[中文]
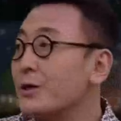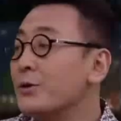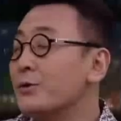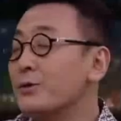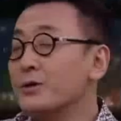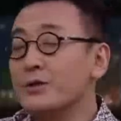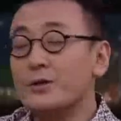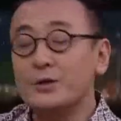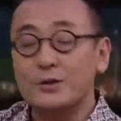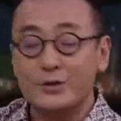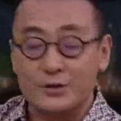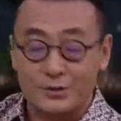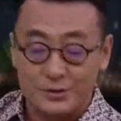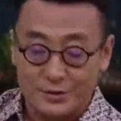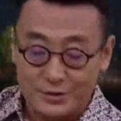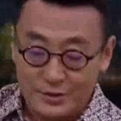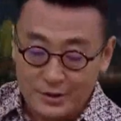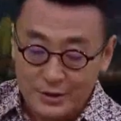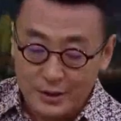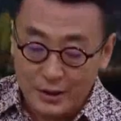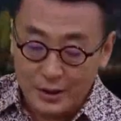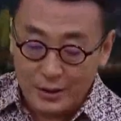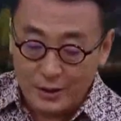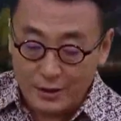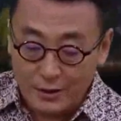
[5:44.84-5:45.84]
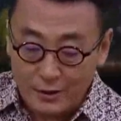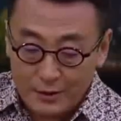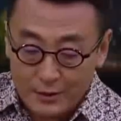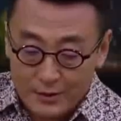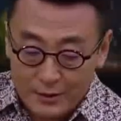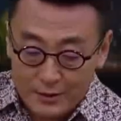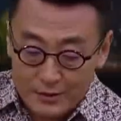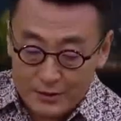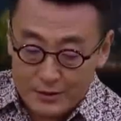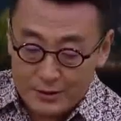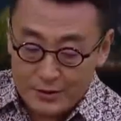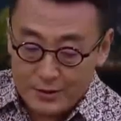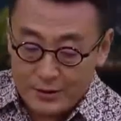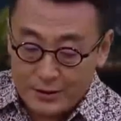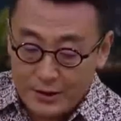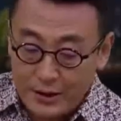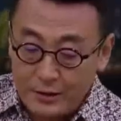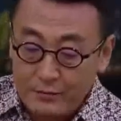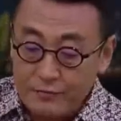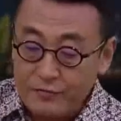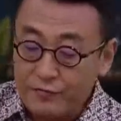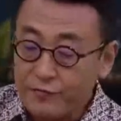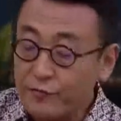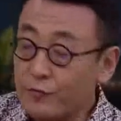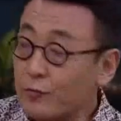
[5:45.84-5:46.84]
很有意思。你看啊，像
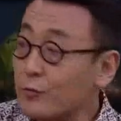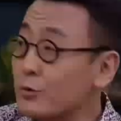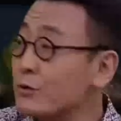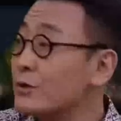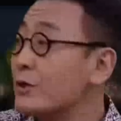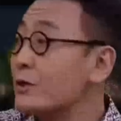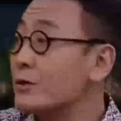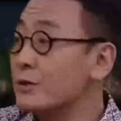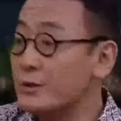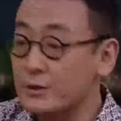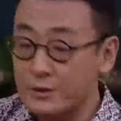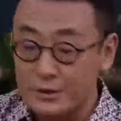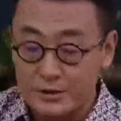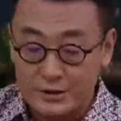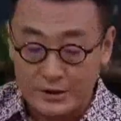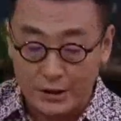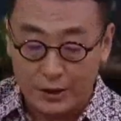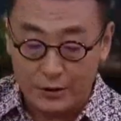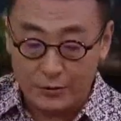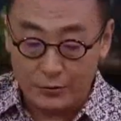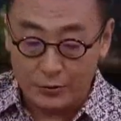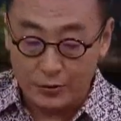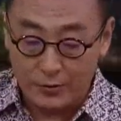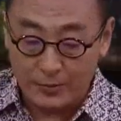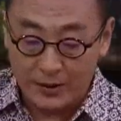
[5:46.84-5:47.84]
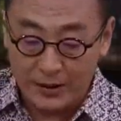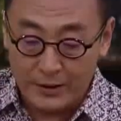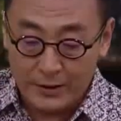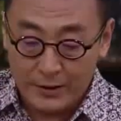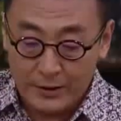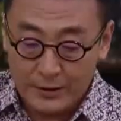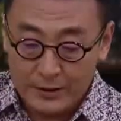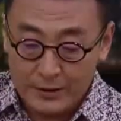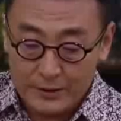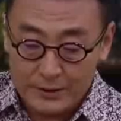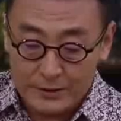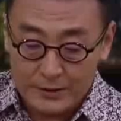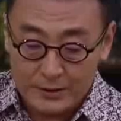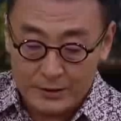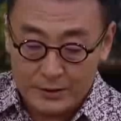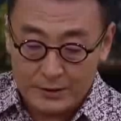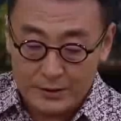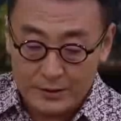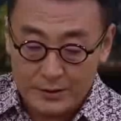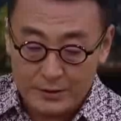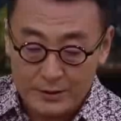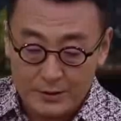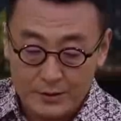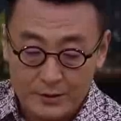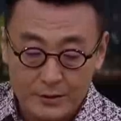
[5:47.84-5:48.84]
严复曾经讲过嘛，呃，这
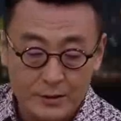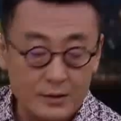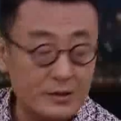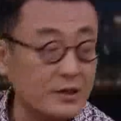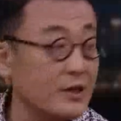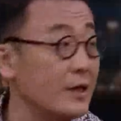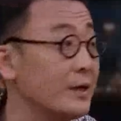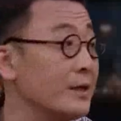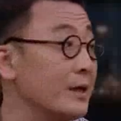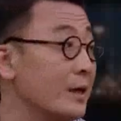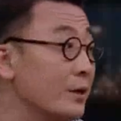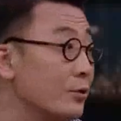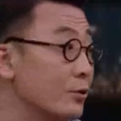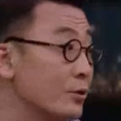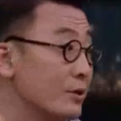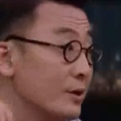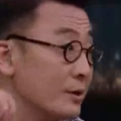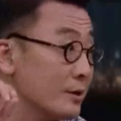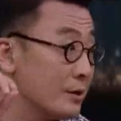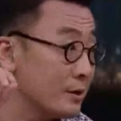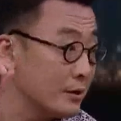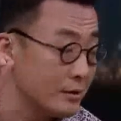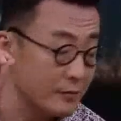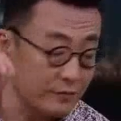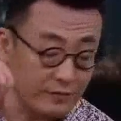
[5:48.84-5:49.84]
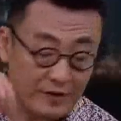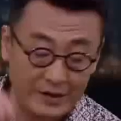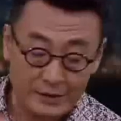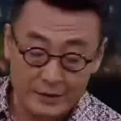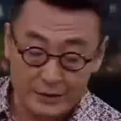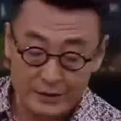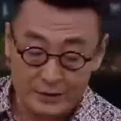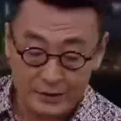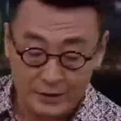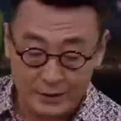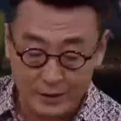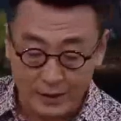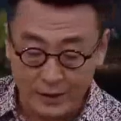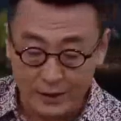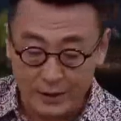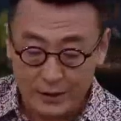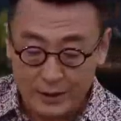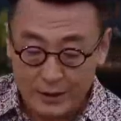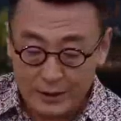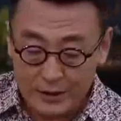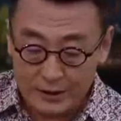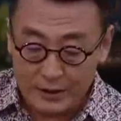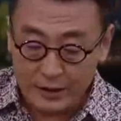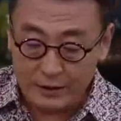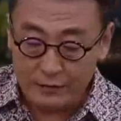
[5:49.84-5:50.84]
个《天演论》的那个翻译者啊，
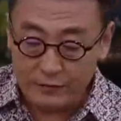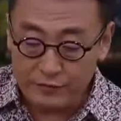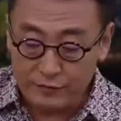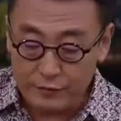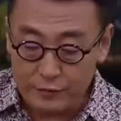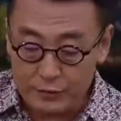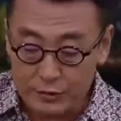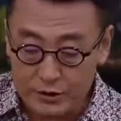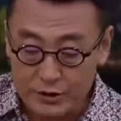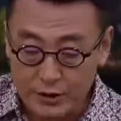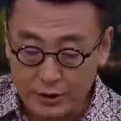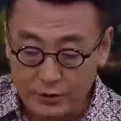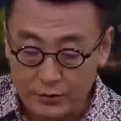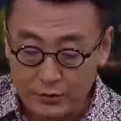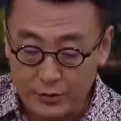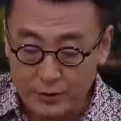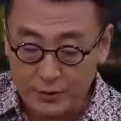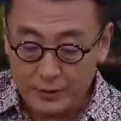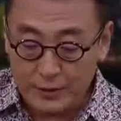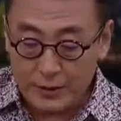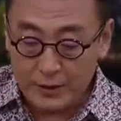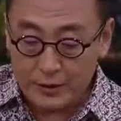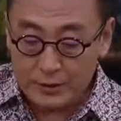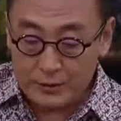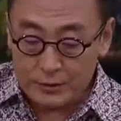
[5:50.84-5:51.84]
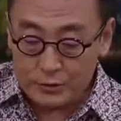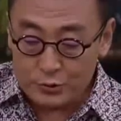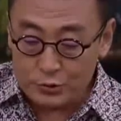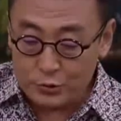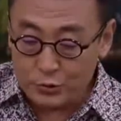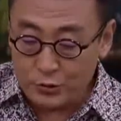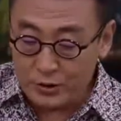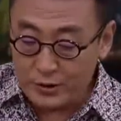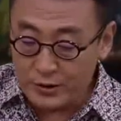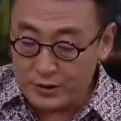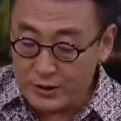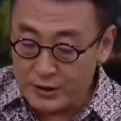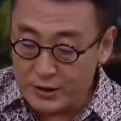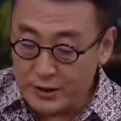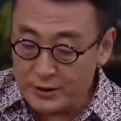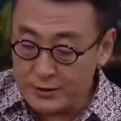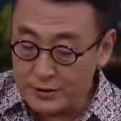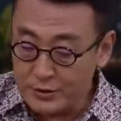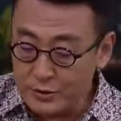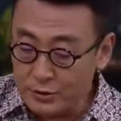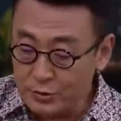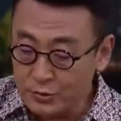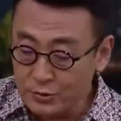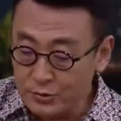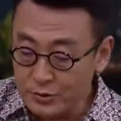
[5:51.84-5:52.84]
严复讲过，若
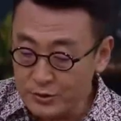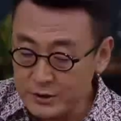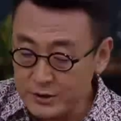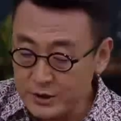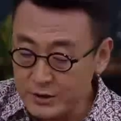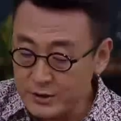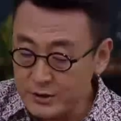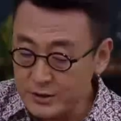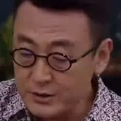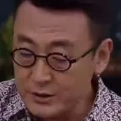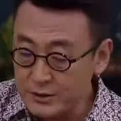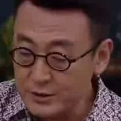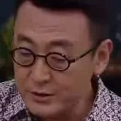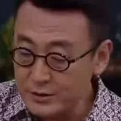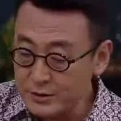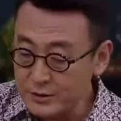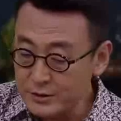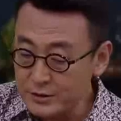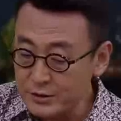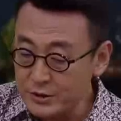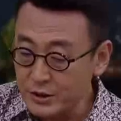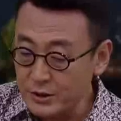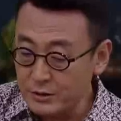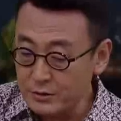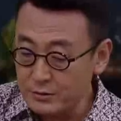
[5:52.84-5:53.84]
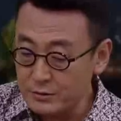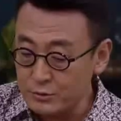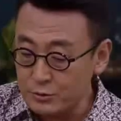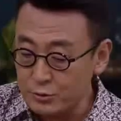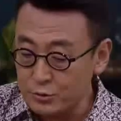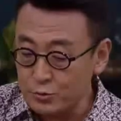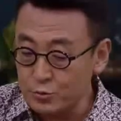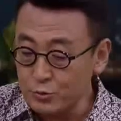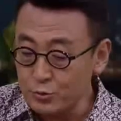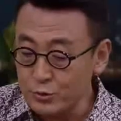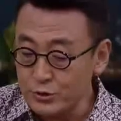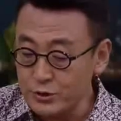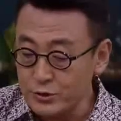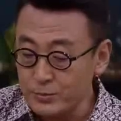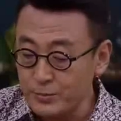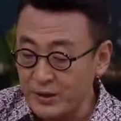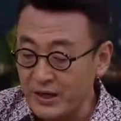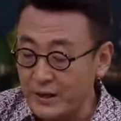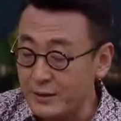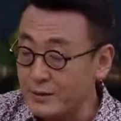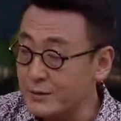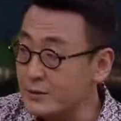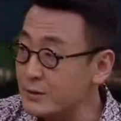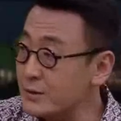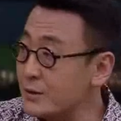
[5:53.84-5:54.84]
研究人心正俗之
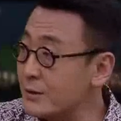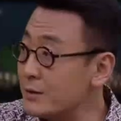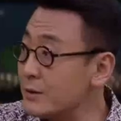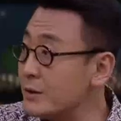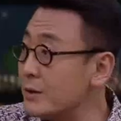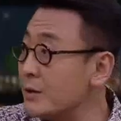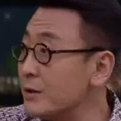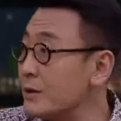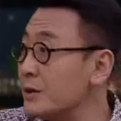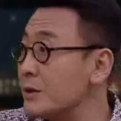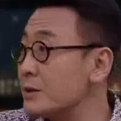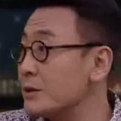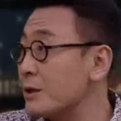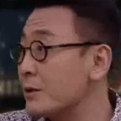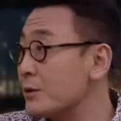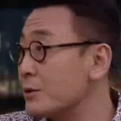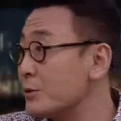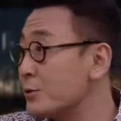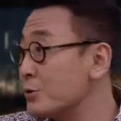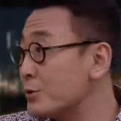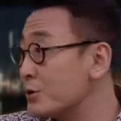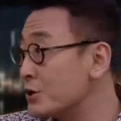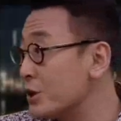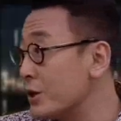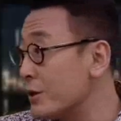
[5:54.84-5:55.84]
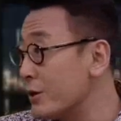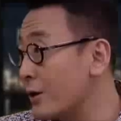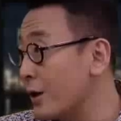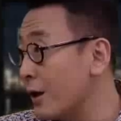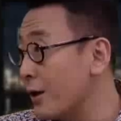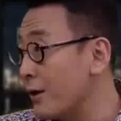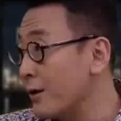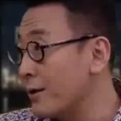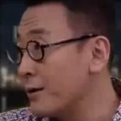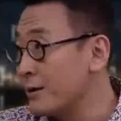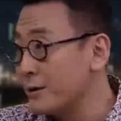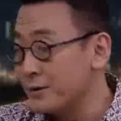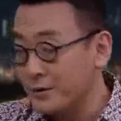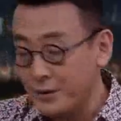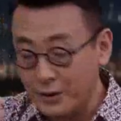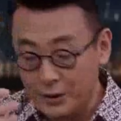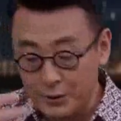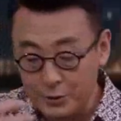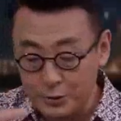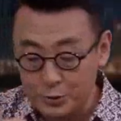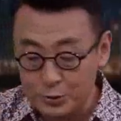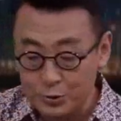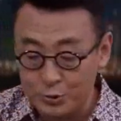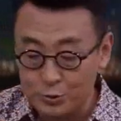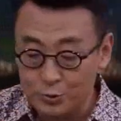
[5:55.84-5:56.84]
变，像你刚才讲的就是正了。他
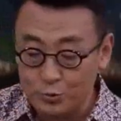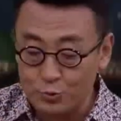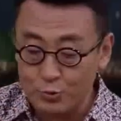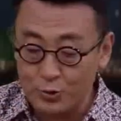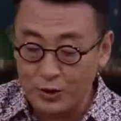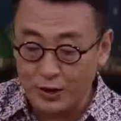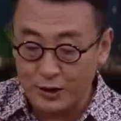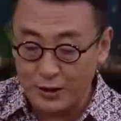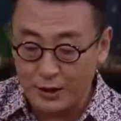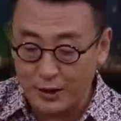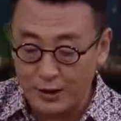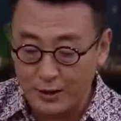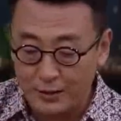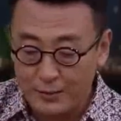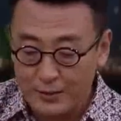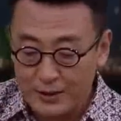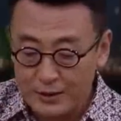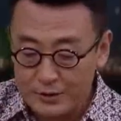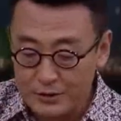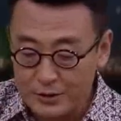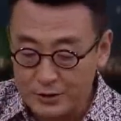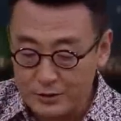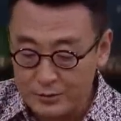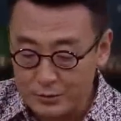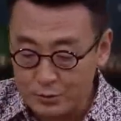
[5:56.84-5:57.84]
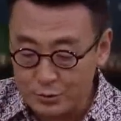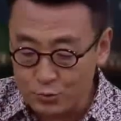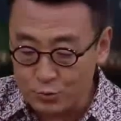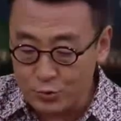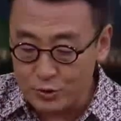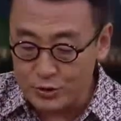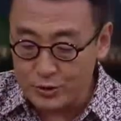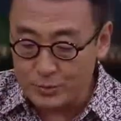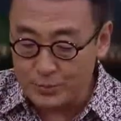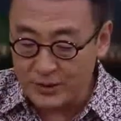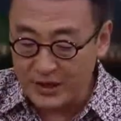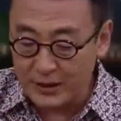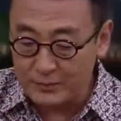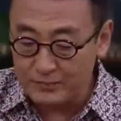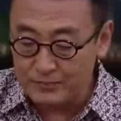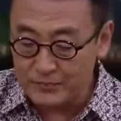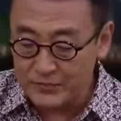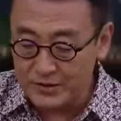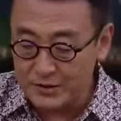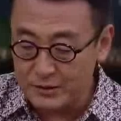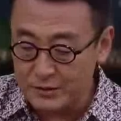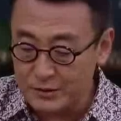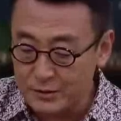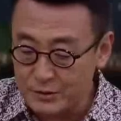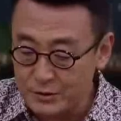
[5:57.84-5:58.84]
还有俗了哈，正俗之变，
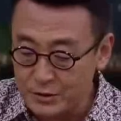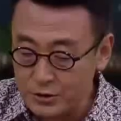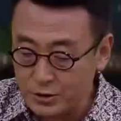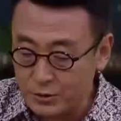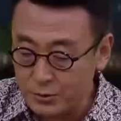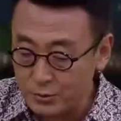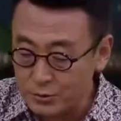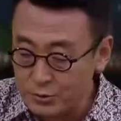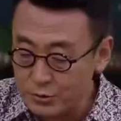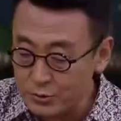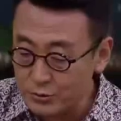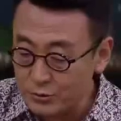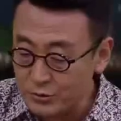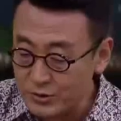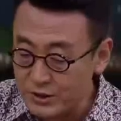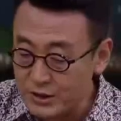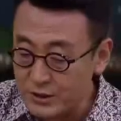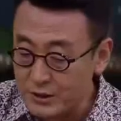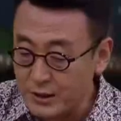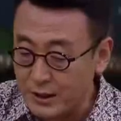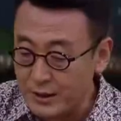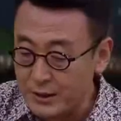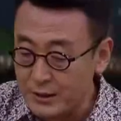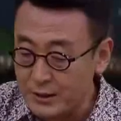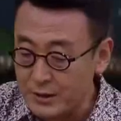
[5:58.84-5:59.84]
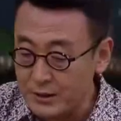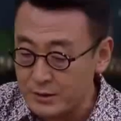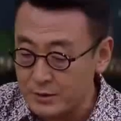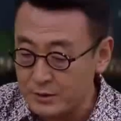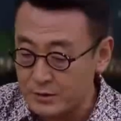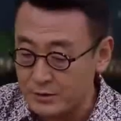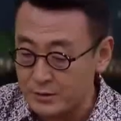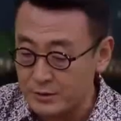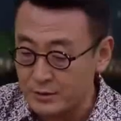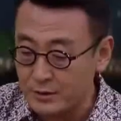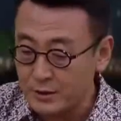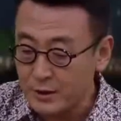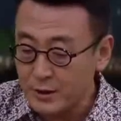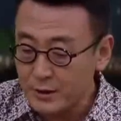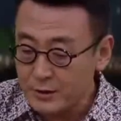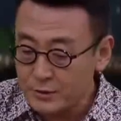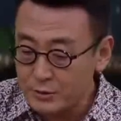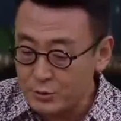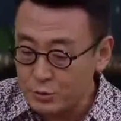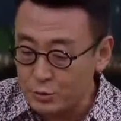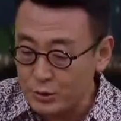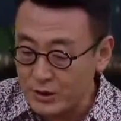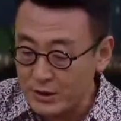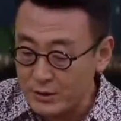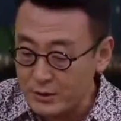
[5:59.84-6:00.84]
则赵宋一代历史
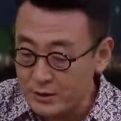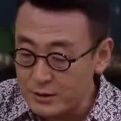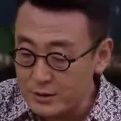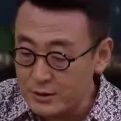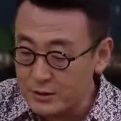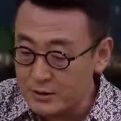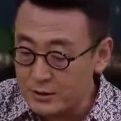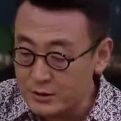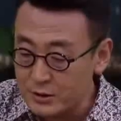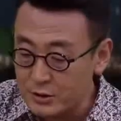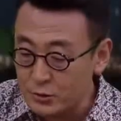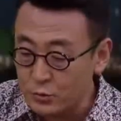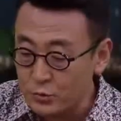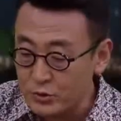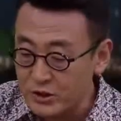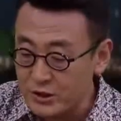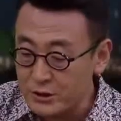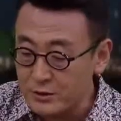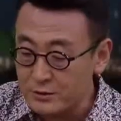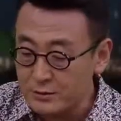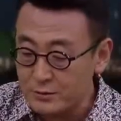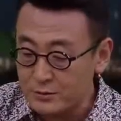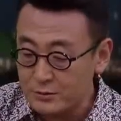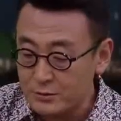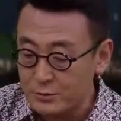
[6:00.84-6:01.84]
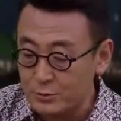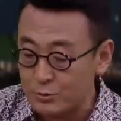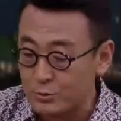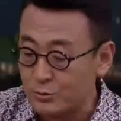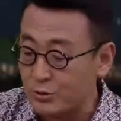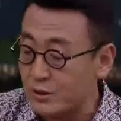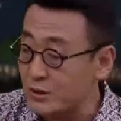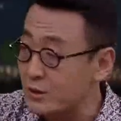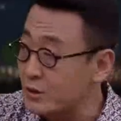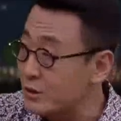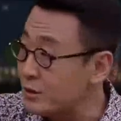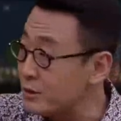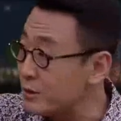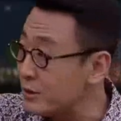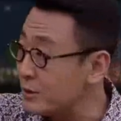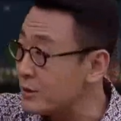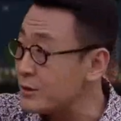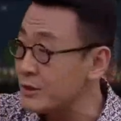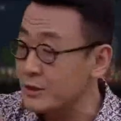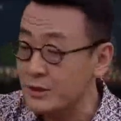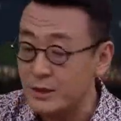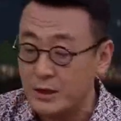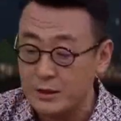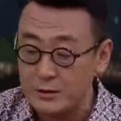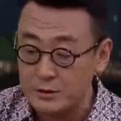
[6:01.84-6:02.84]
最宜揪心，就最宜
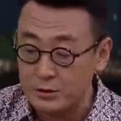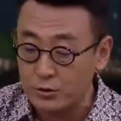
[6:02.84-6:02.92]
认真